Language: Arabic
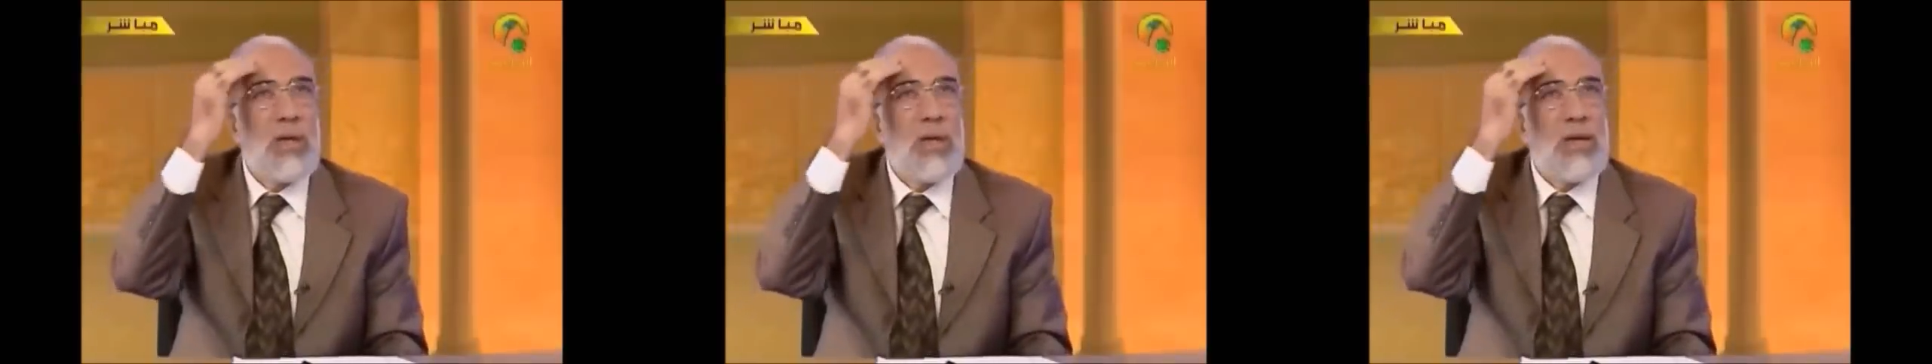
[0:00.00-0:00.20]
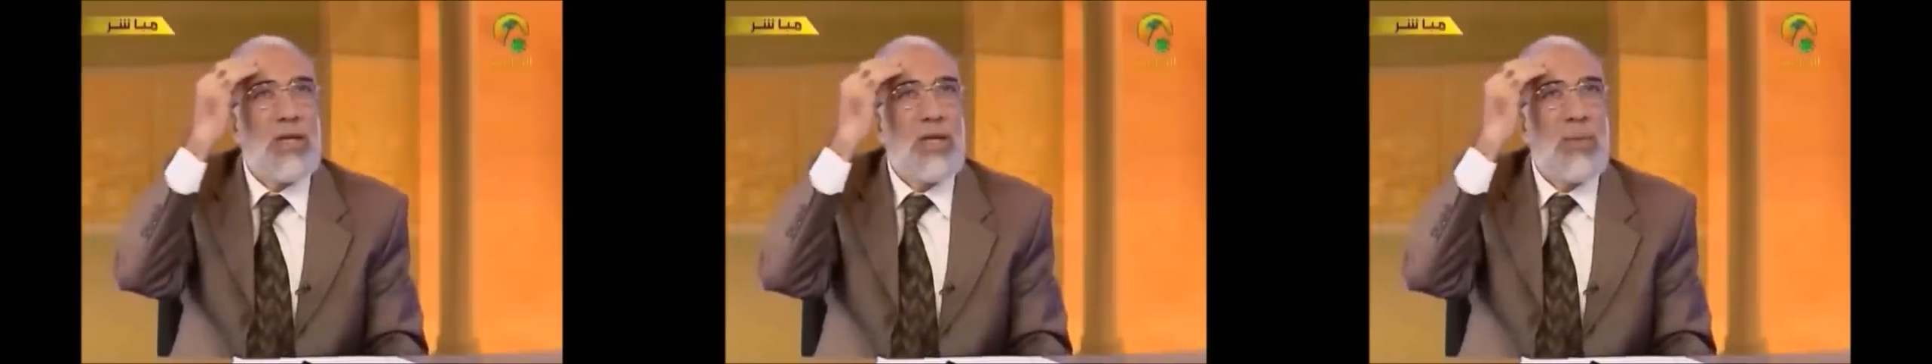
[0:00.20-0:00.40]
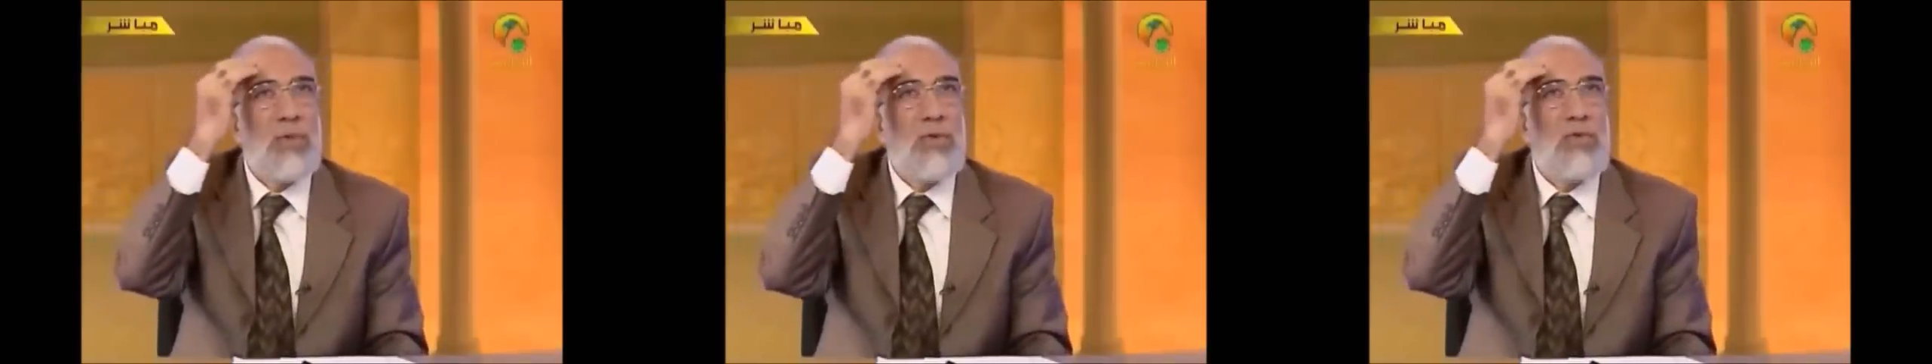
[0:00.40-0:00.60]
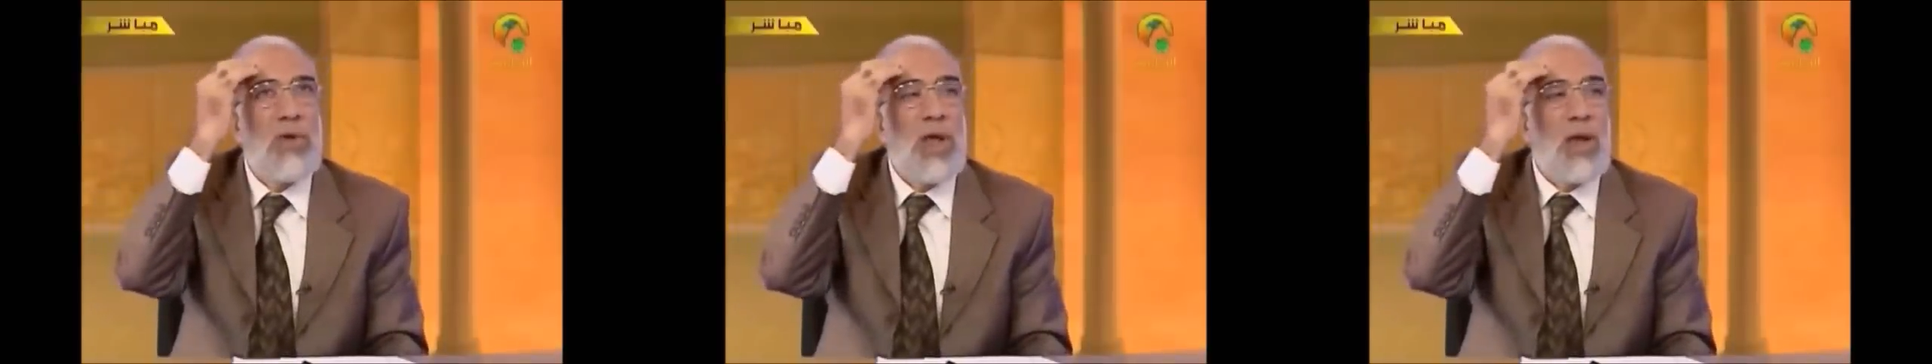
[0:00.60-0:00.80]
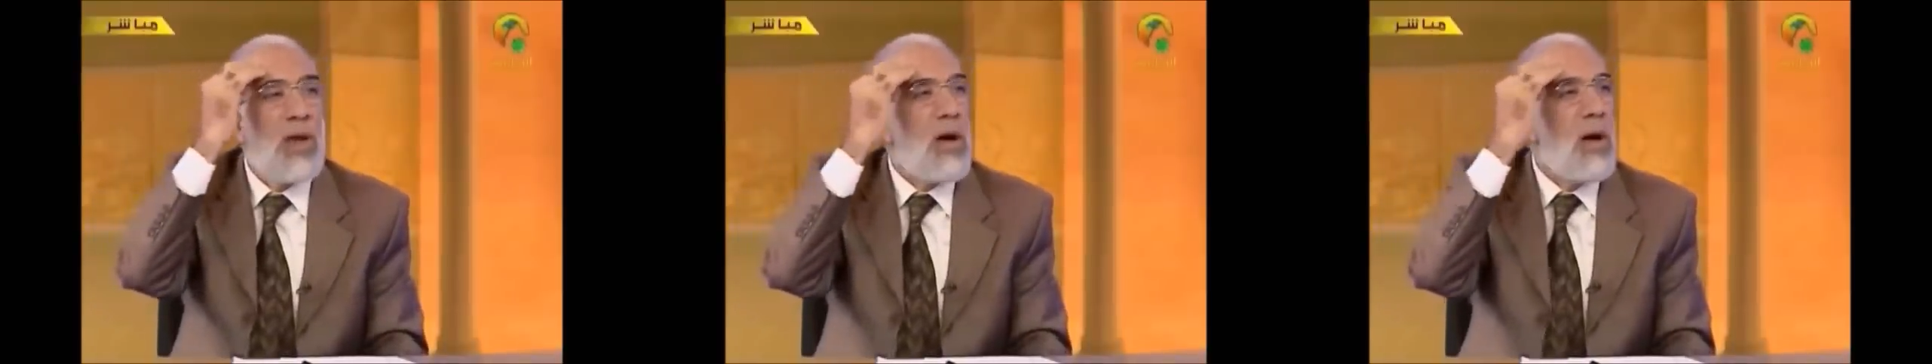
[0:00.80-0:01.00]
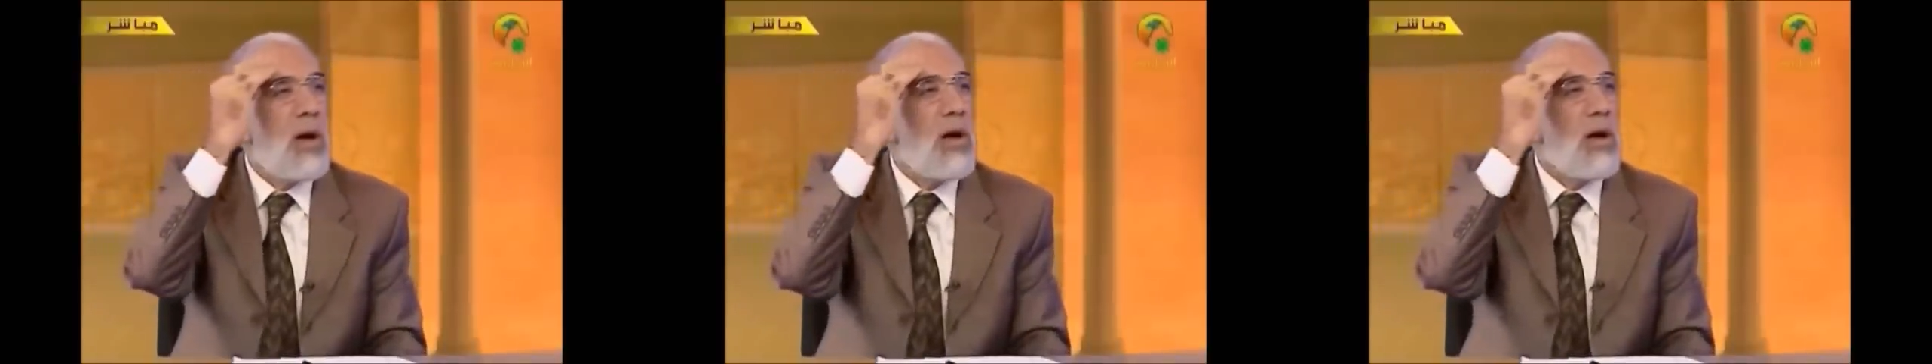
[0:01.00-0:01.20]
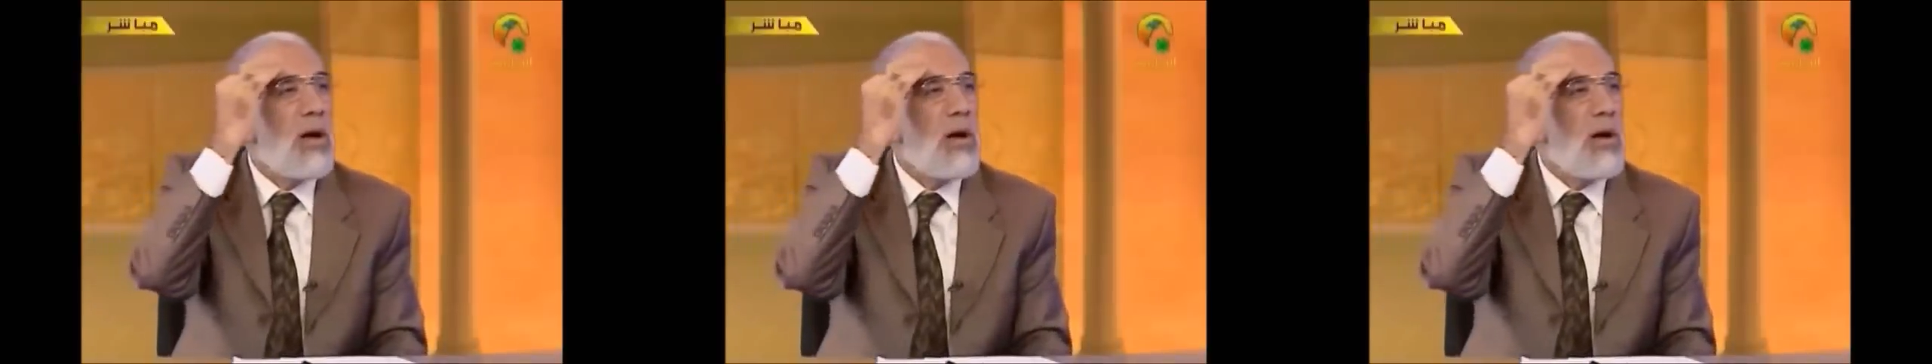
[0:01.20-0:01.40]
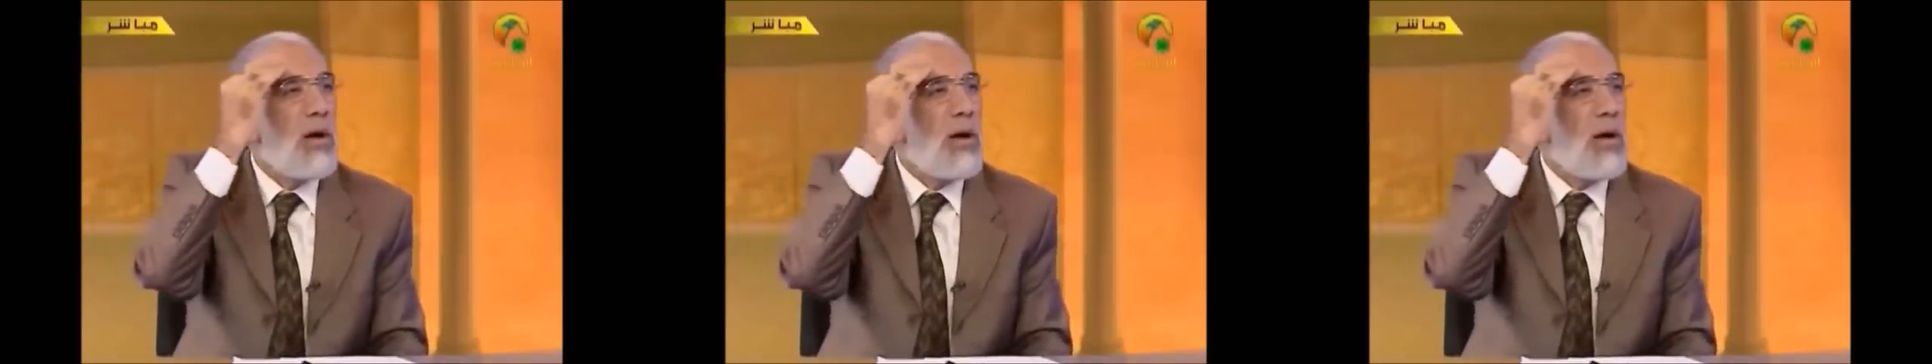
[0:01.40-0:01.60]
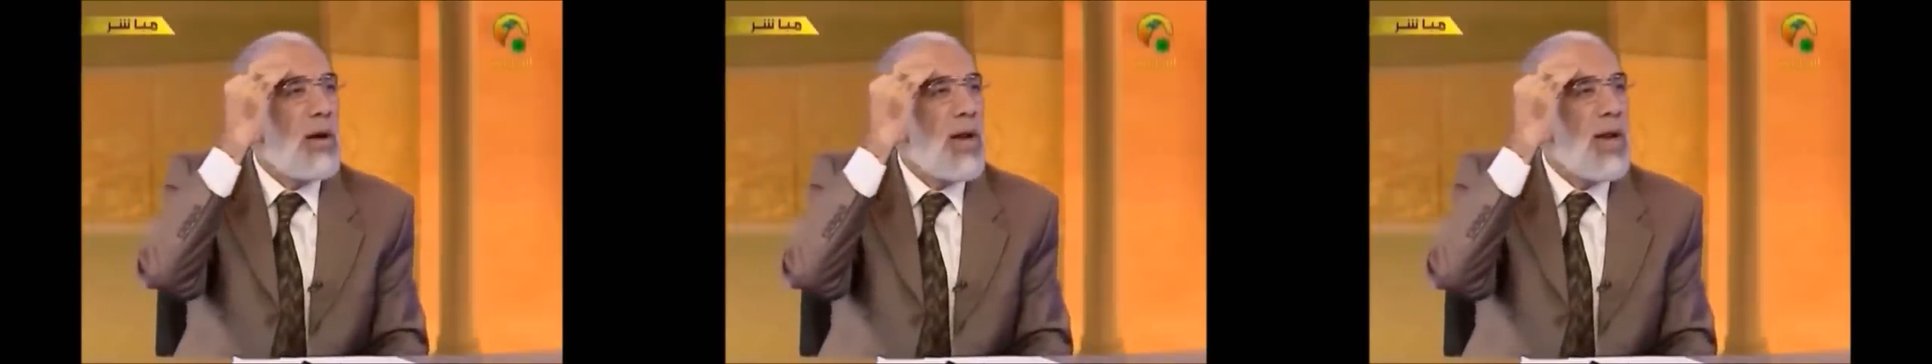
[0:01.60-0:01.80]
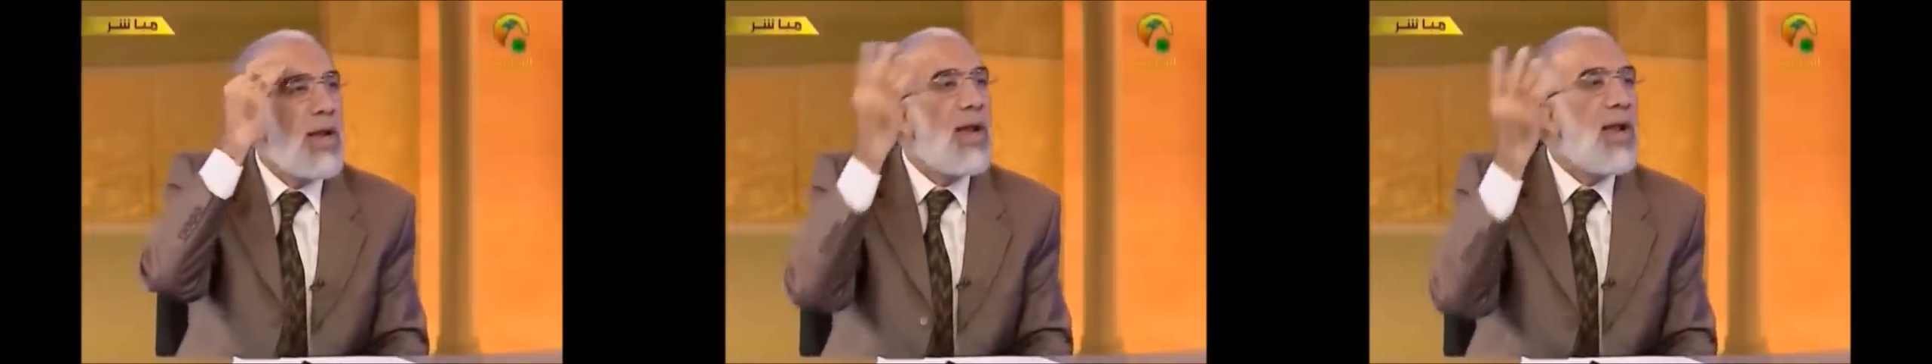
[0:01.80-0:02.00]
اغتبت فلان اه
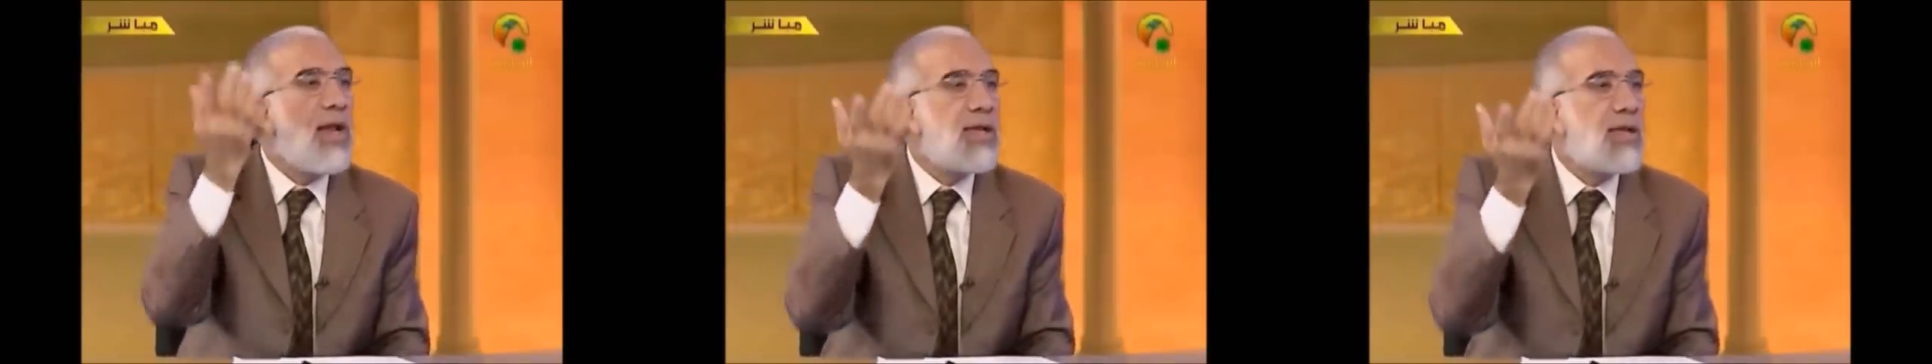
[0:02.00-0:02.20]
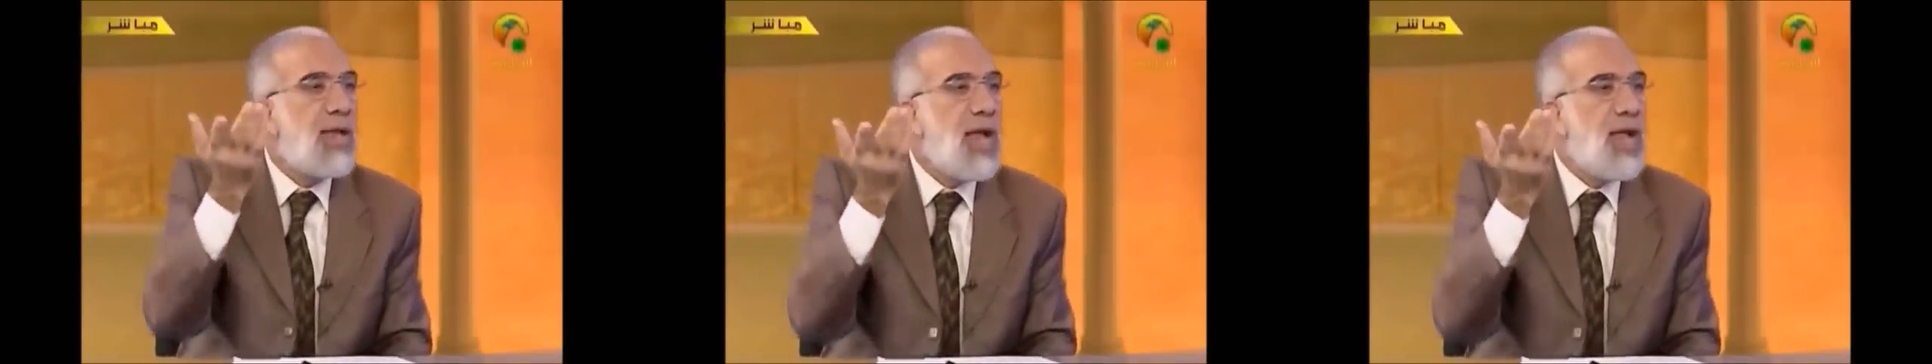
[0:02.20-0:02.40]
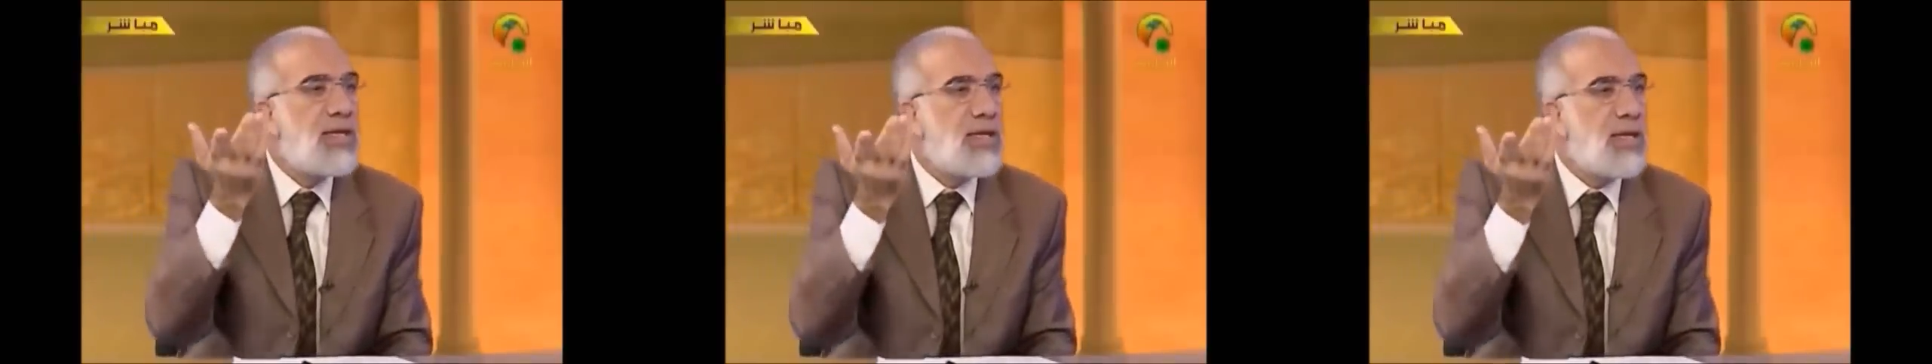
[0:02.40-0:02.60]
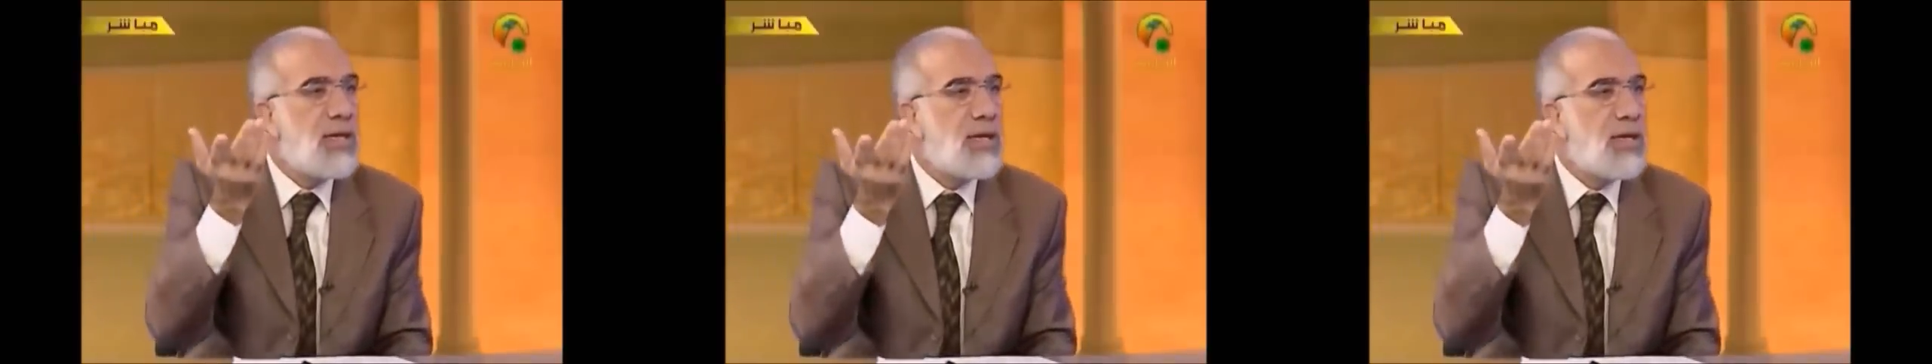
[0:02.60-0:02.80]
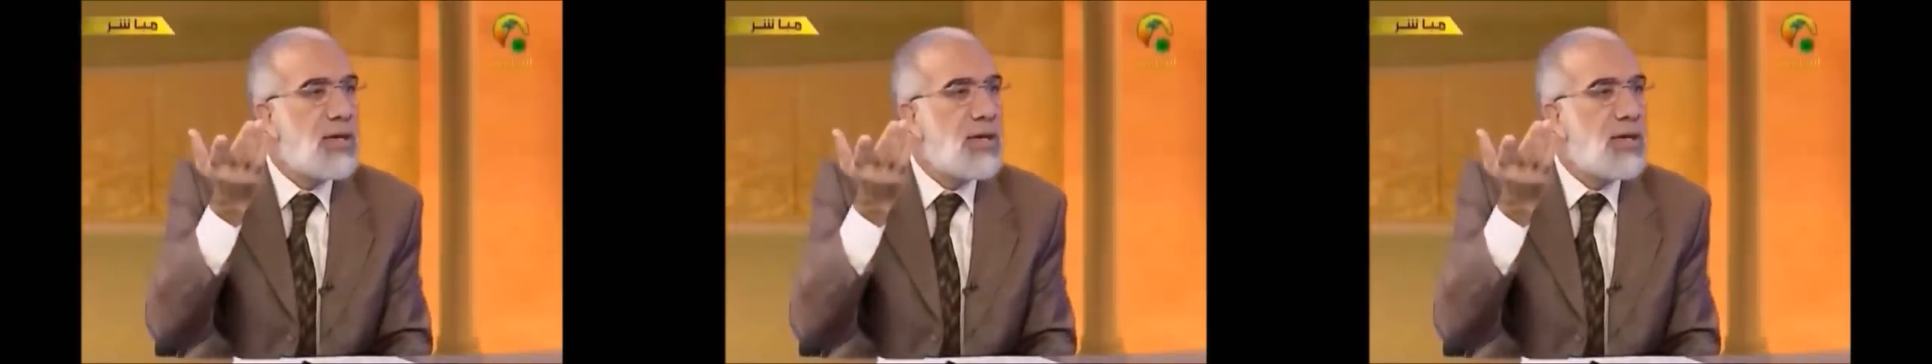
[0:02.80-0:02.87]
لان انا ناسي